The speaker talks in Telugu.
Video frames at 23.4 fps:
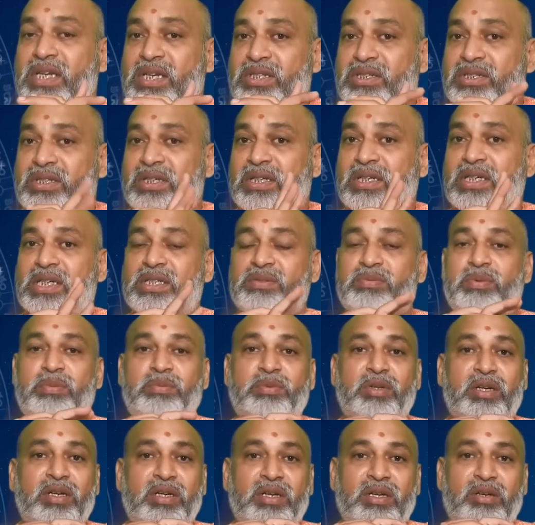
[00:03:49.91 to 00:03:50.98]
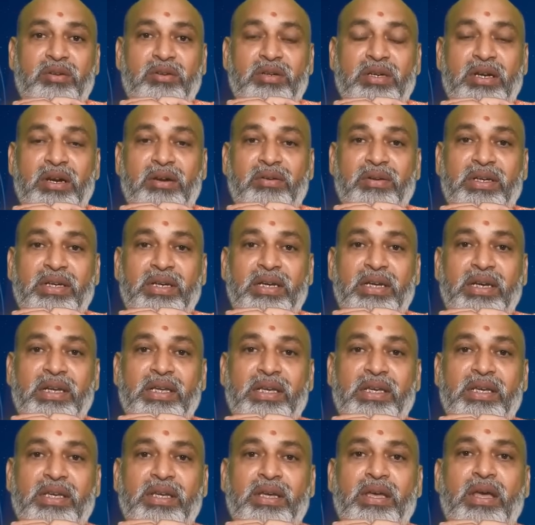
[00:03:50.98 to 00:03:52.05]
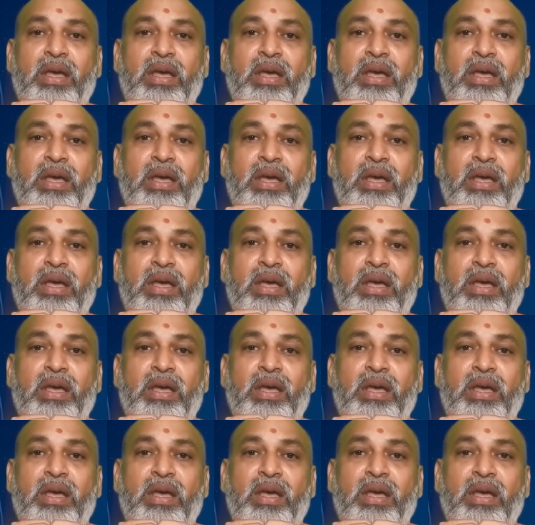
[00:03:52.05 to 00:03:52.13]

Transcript: చేస్తున్నట్టుగా స్వప్నంలో రావడం కానీ